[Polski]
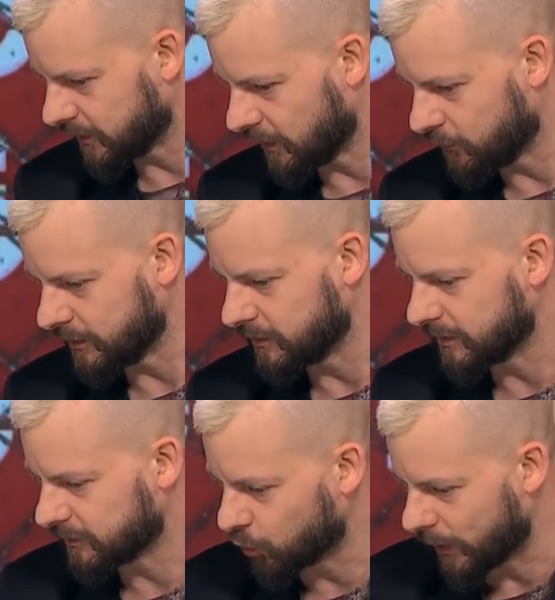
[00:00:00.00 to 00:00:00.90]
wygrał w
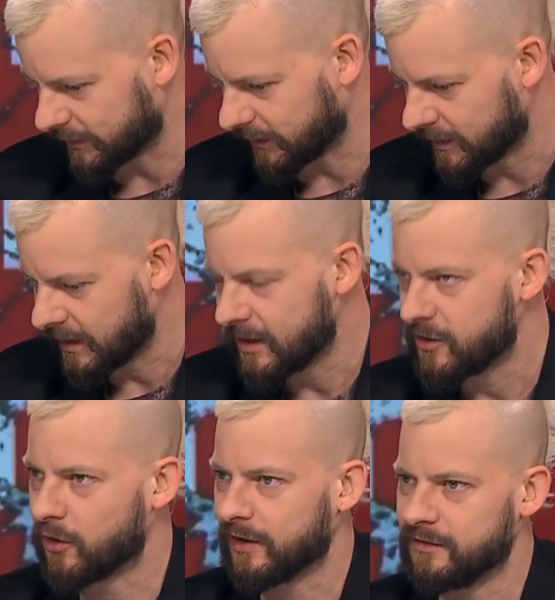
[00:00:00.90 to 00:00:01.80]
innych duetach.
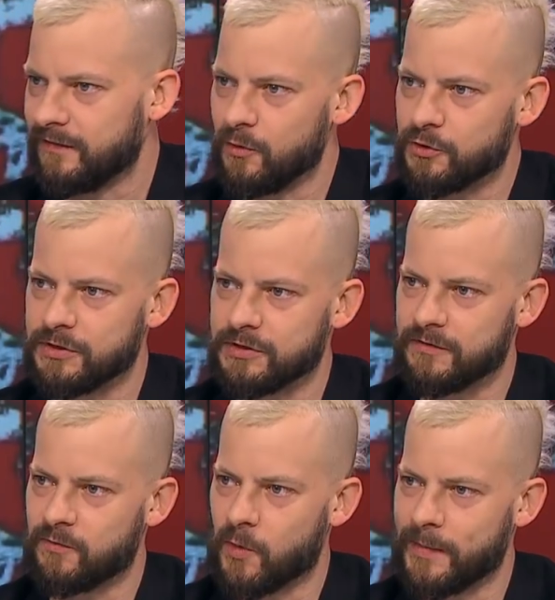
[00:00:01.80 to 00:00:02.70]
Mhm. I okazywało się,
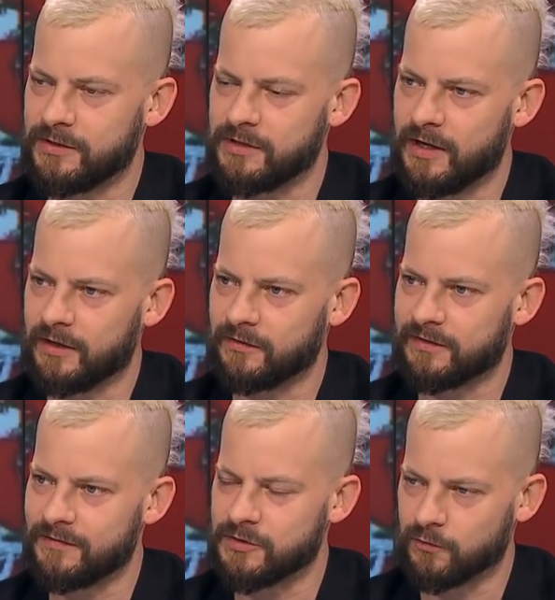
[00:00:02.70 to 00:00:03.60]
że w momencie, jak
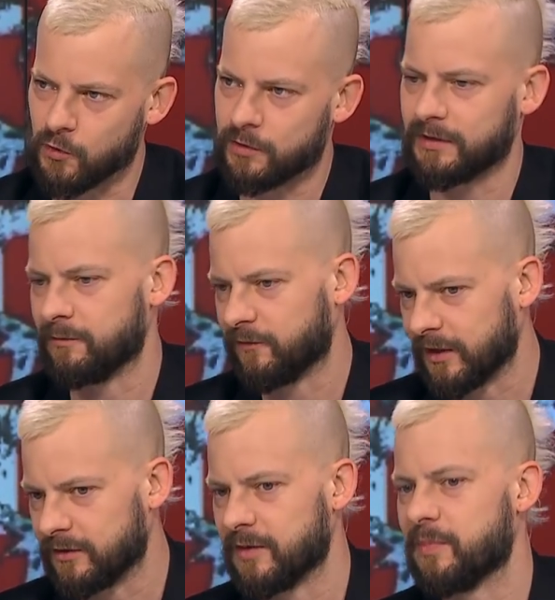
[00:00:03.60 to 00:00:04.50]
zestawić dwóch tam
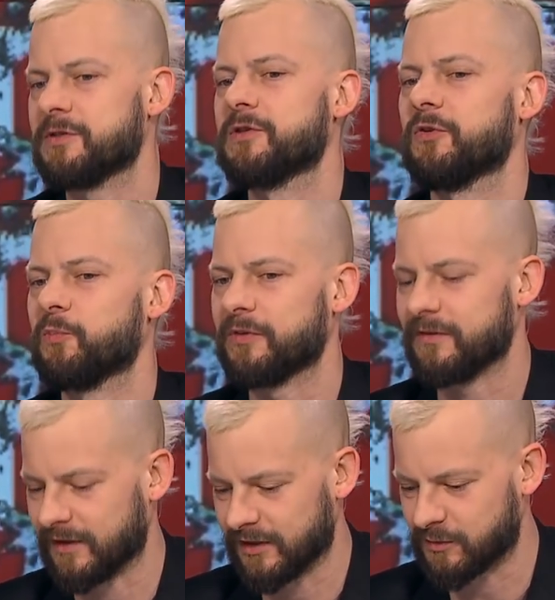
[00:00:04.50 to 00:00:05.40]
wtedy najbardziej
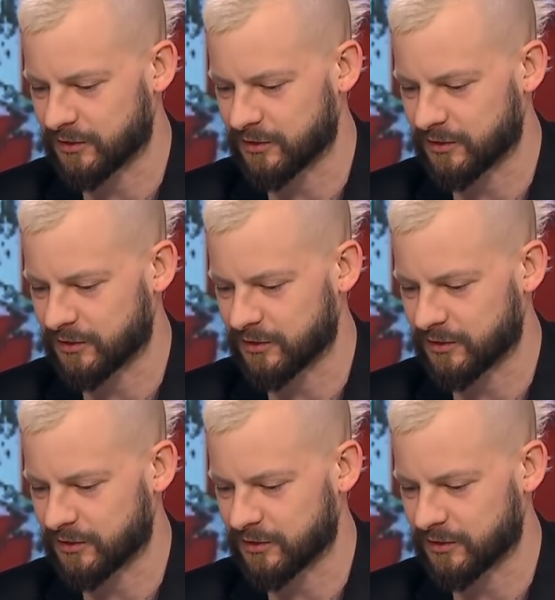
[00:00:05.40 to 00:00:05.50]
rozpoznawalnych